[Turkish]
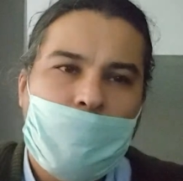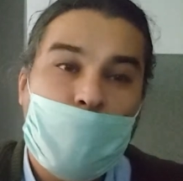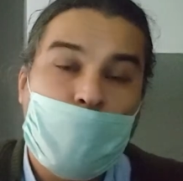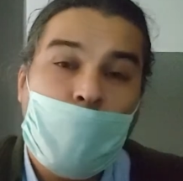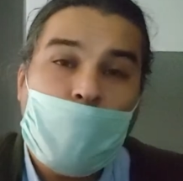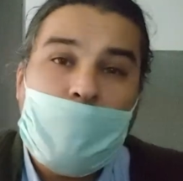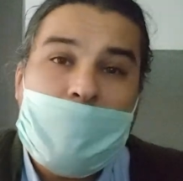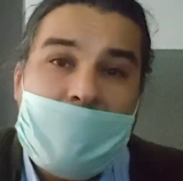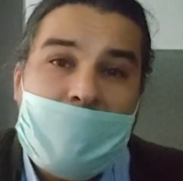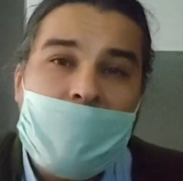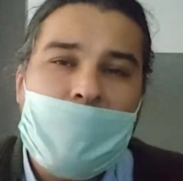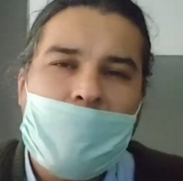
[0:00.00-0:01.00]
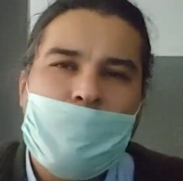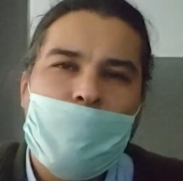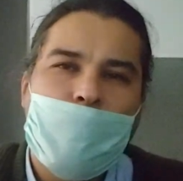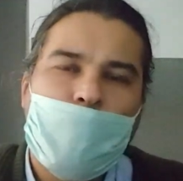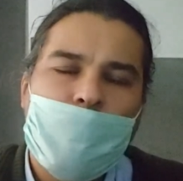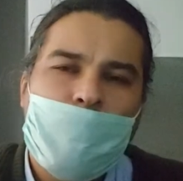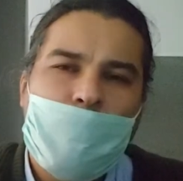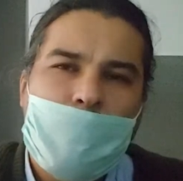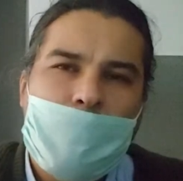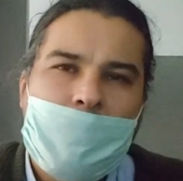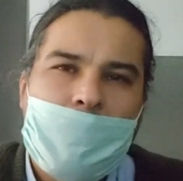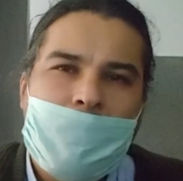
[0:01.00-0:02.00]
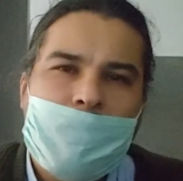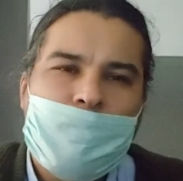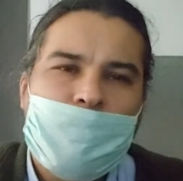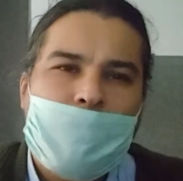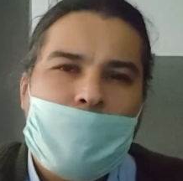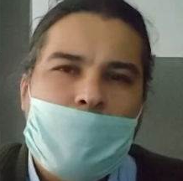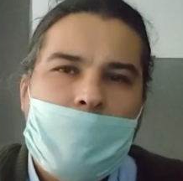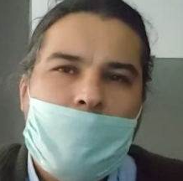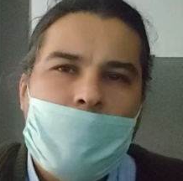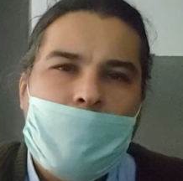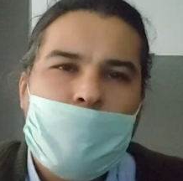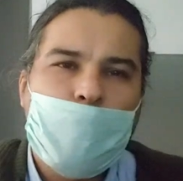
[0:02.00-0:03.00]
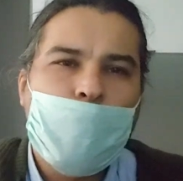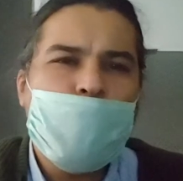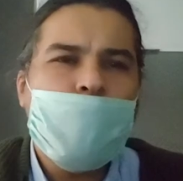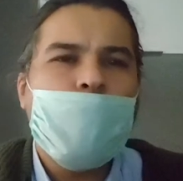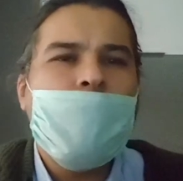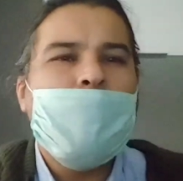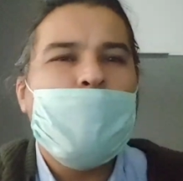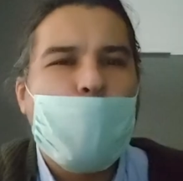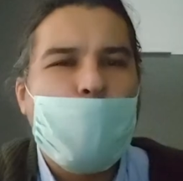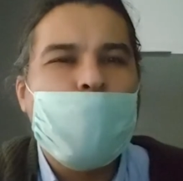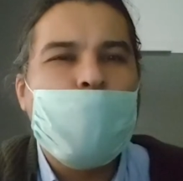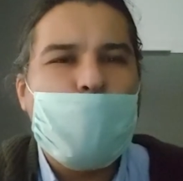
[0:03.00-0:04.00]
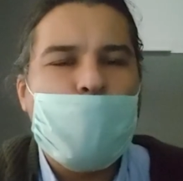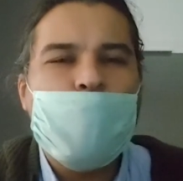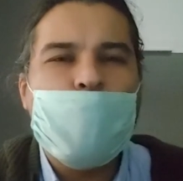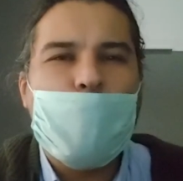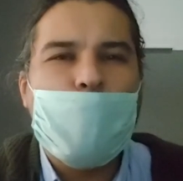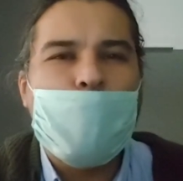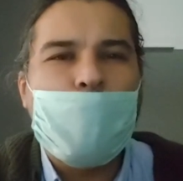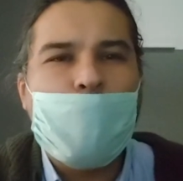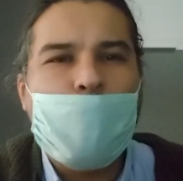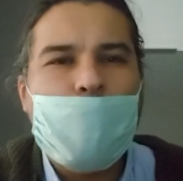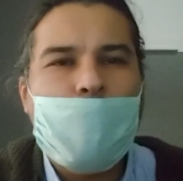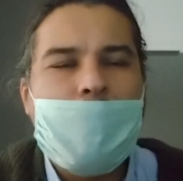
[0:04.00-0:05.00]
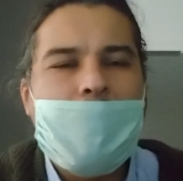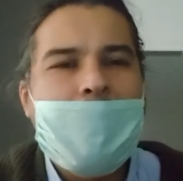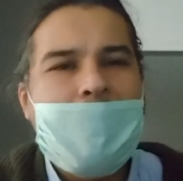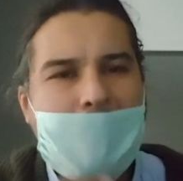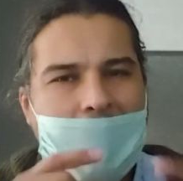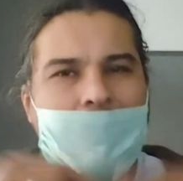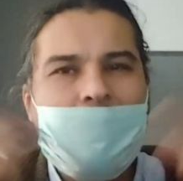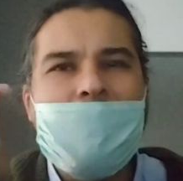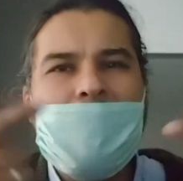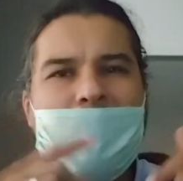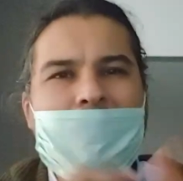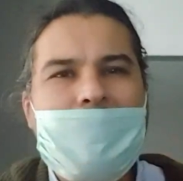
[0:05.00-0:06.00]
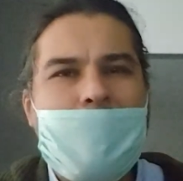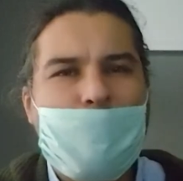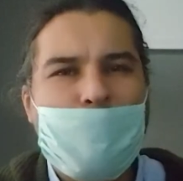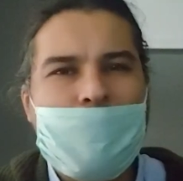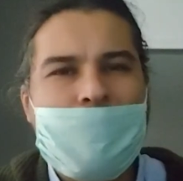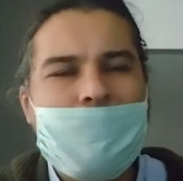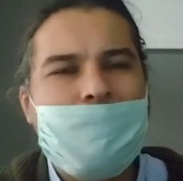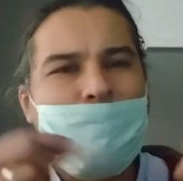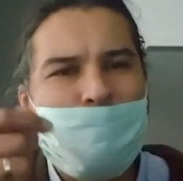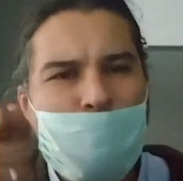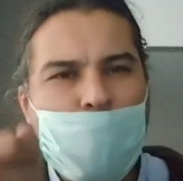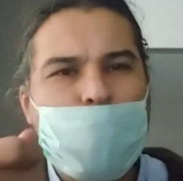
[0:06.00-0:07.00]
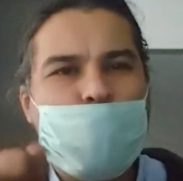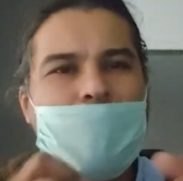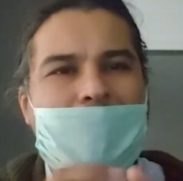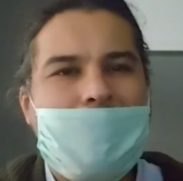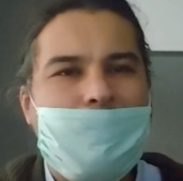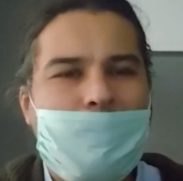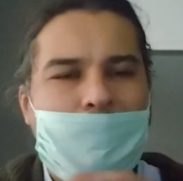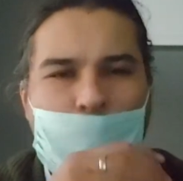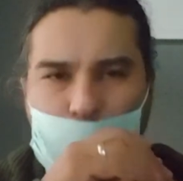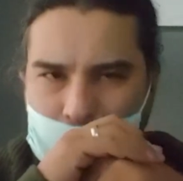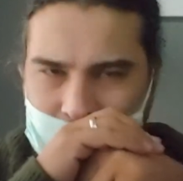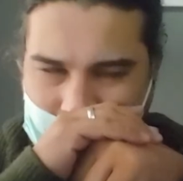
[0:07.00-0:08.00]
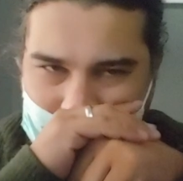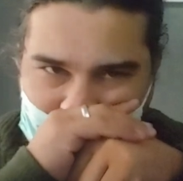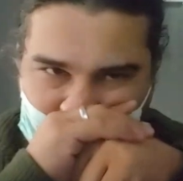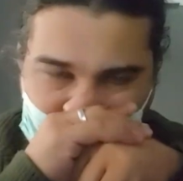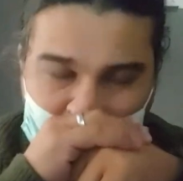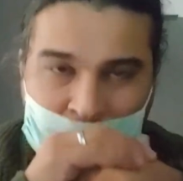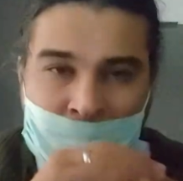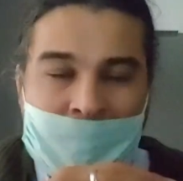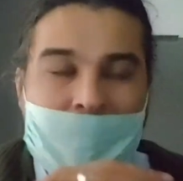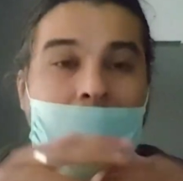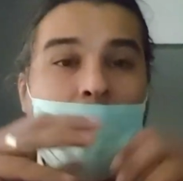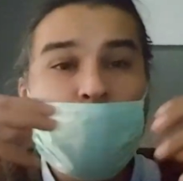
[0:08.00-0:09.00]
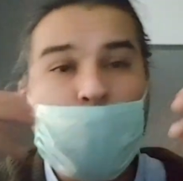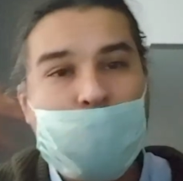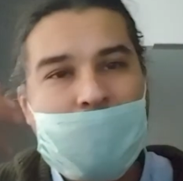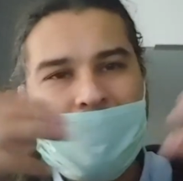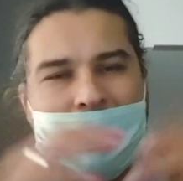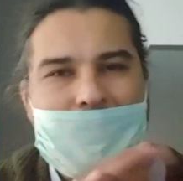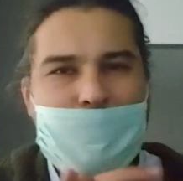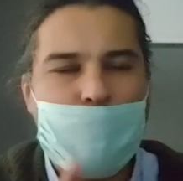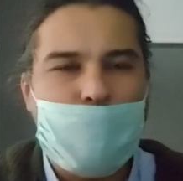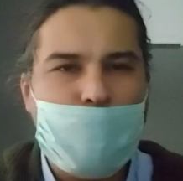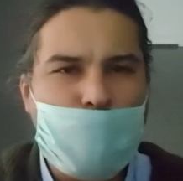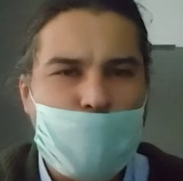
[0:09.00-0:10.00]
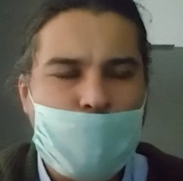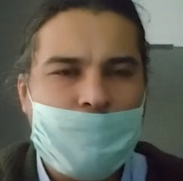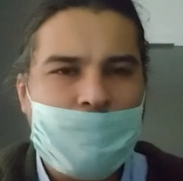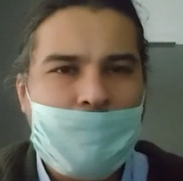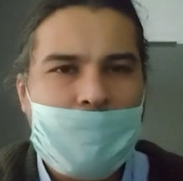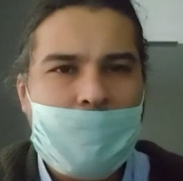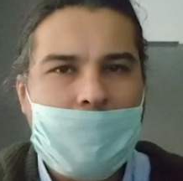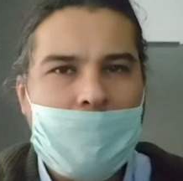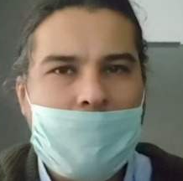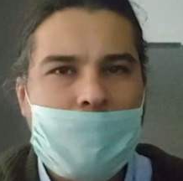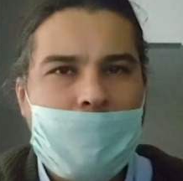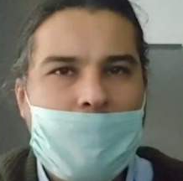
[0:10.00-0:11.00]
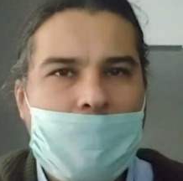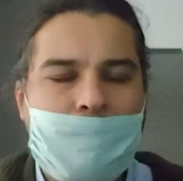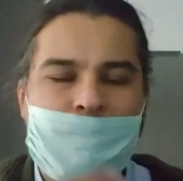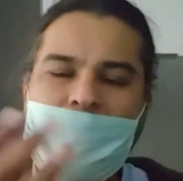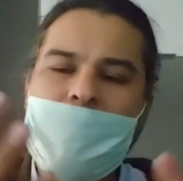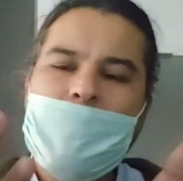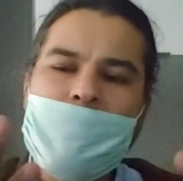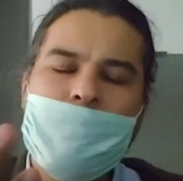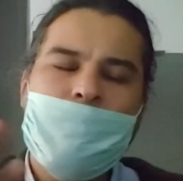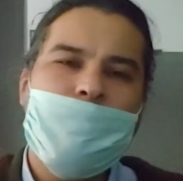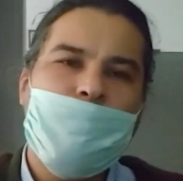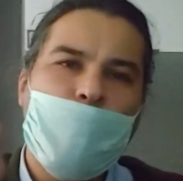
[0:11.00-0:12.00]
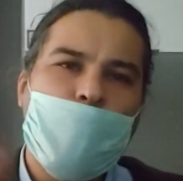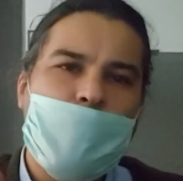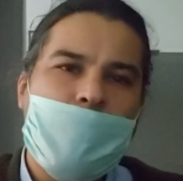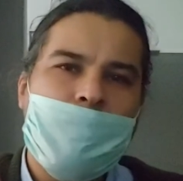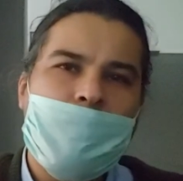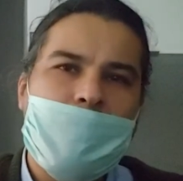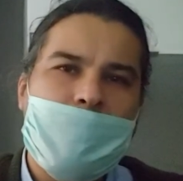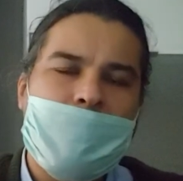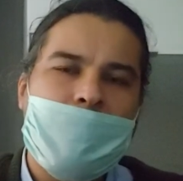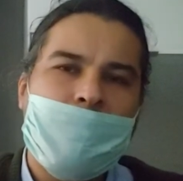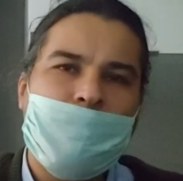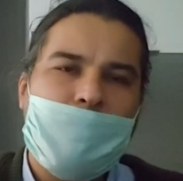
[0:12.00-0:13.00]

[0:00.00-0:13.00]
Çok kızılacak bir durum. Sonuçta olan çoluk çocuğumuza oluyor ebeveynler olarak, mülk sahipleri olarak daha çok rant istiyoruz. Ya bir yerde bir proje yapılacaksa